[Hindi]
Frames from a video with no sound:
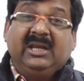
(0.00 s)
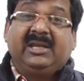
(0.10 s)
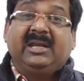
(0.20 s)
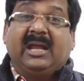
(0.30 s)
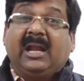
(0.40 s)

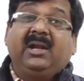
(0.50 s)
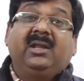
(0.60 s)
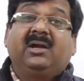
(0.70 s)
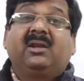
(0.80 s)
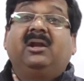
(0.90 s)
लेकिन
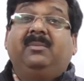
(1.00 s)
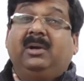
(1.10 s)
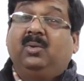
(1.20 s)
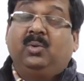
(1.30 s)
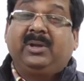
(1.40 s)
एंड अगर
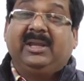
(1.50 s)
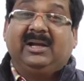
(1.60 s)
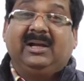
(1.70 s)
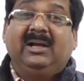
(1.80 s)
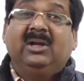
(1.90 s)
गड़बड़ हो
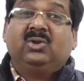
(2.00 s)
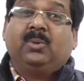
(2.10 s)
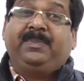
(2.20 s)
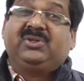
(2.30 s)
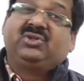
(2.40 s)
गया
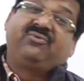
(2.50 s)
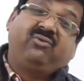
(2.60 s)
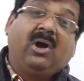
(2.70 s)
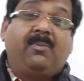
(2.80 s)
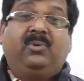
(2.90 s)
तो पिक्चर
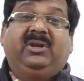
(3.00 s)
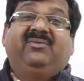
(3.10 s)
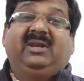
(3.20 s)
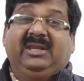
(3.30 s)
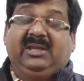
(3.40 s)
फ्लॉप होने
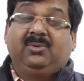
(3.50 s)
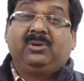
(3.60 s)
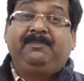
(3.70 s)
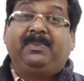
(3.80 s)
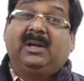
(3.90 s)
वाली है
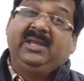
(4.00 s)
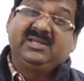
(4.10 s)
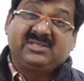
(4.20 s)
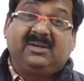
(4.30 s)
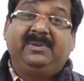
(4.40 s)
क्योंकि
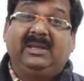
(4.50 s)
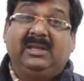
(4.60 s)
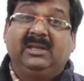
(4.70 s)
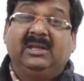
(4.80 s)
पढ़े सब हैं